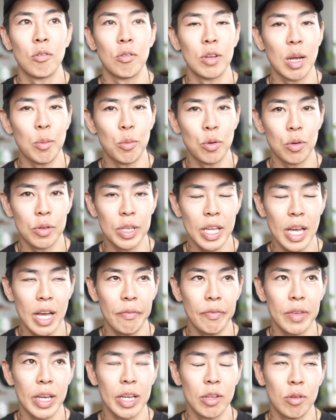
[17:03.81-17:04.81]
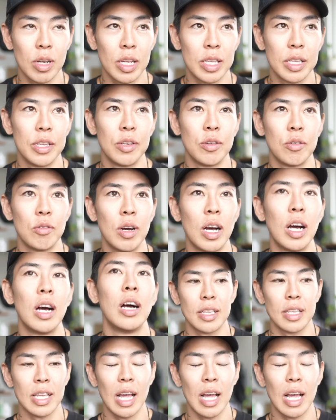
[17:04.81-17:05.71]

粉物であったりとかっていうのは